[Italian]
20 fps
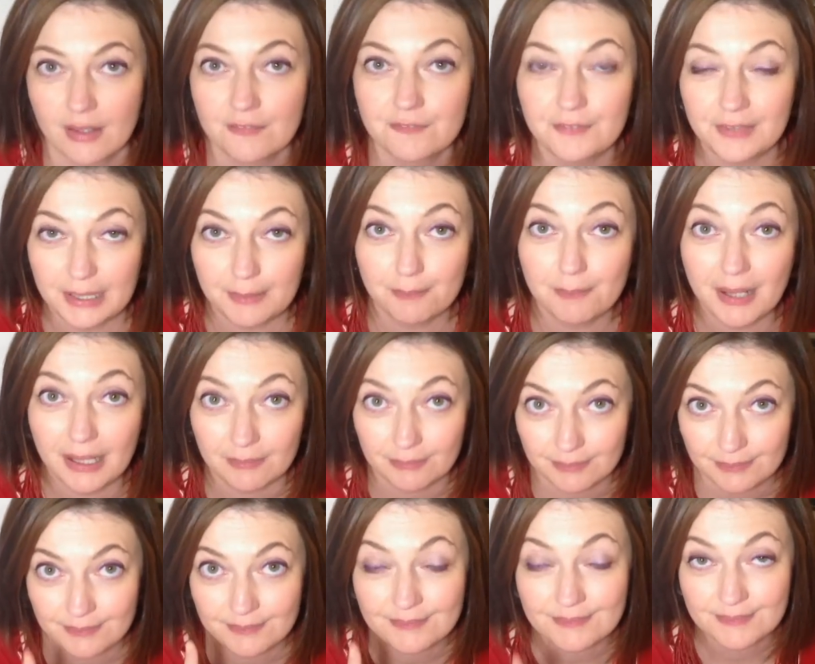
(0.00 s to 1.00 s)

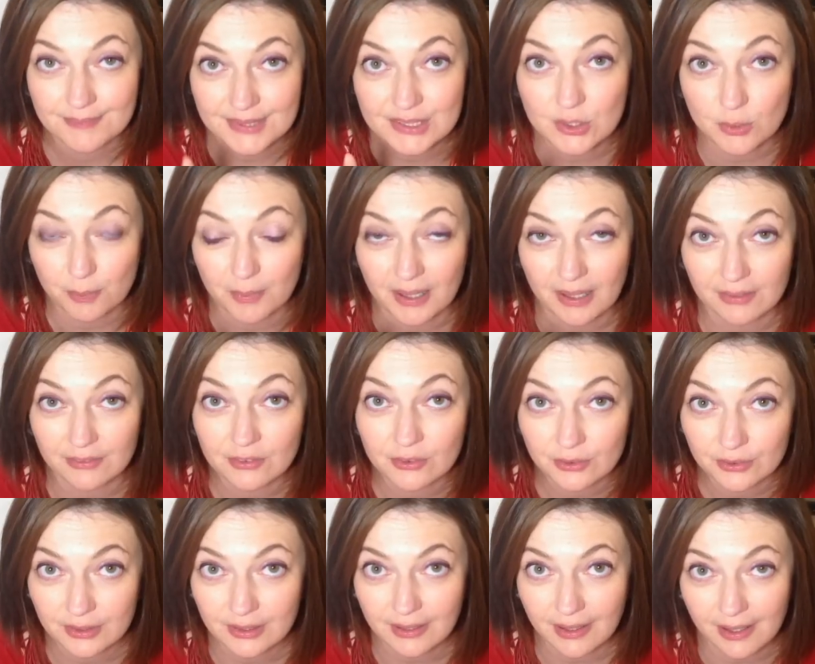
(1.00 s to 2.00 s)
Filippa, sto parlando
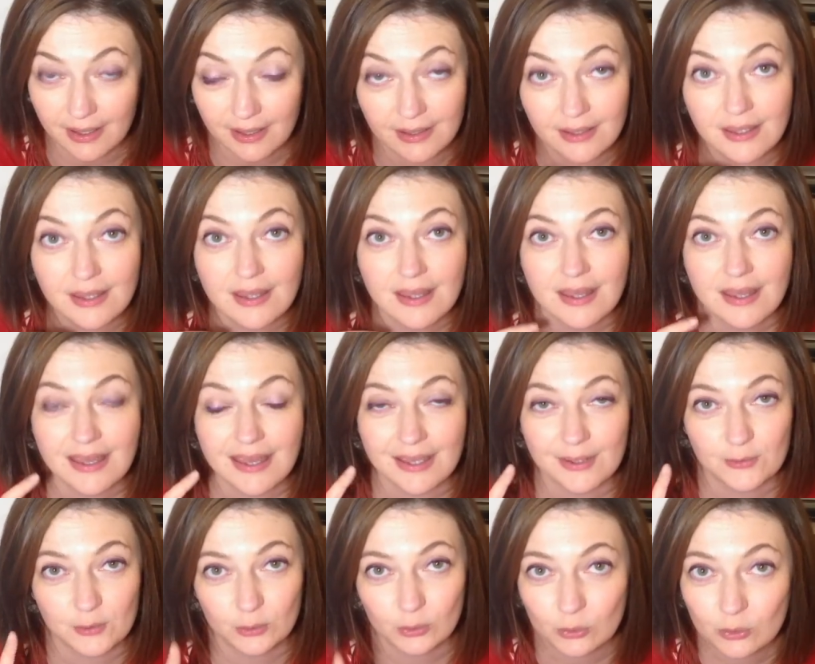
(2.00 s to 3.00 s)
con te
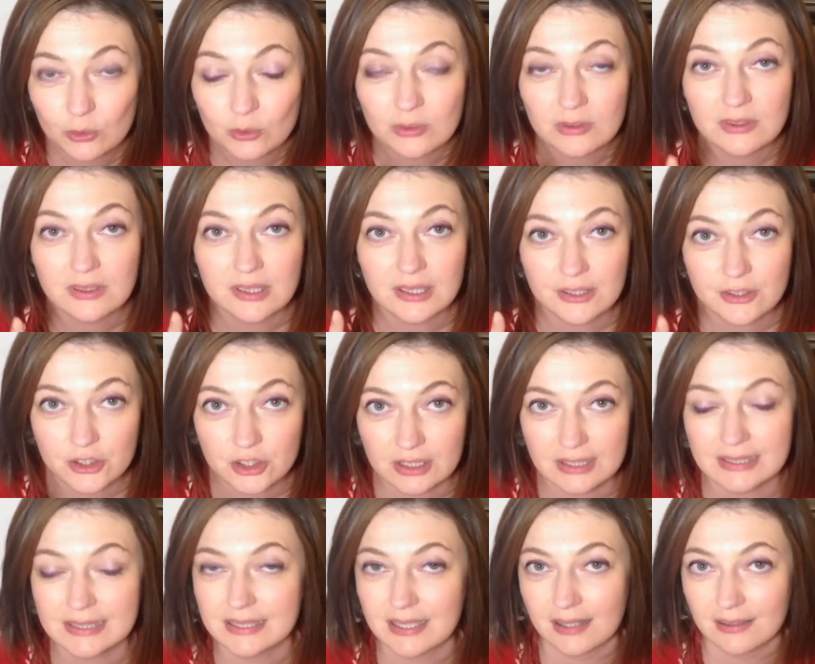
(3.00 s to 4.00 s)
e con tutti gli
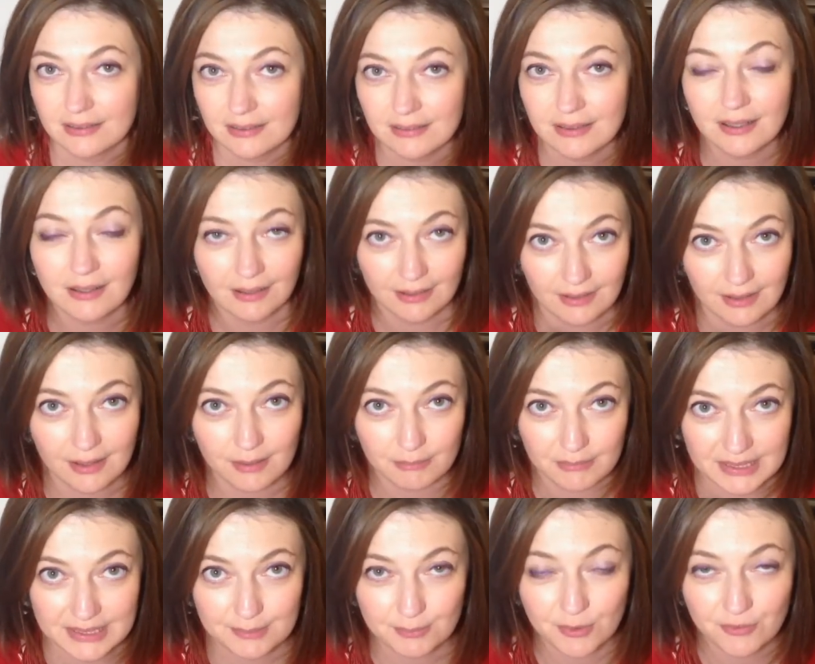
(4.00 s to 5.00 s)
scienziati
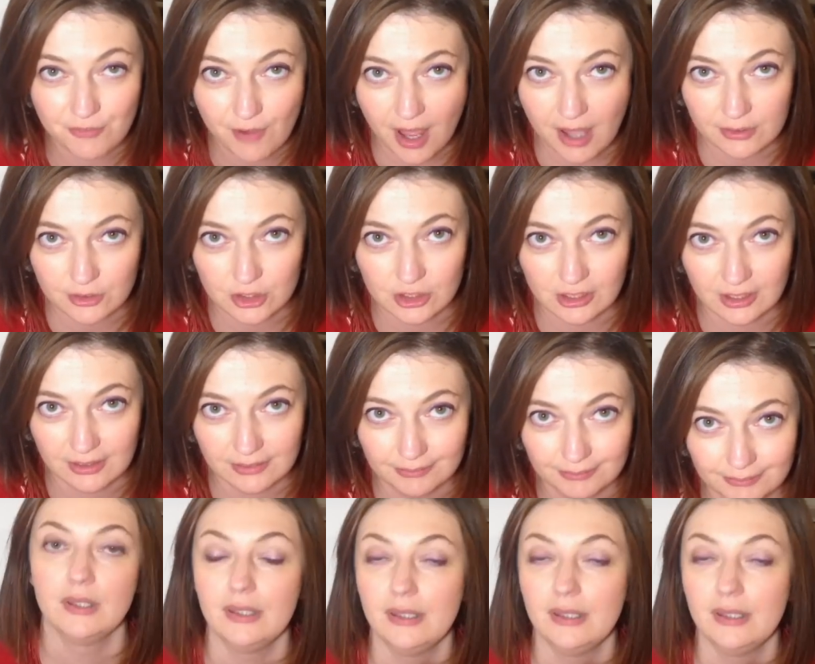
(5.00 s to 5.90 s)
dall'allarmismo facile.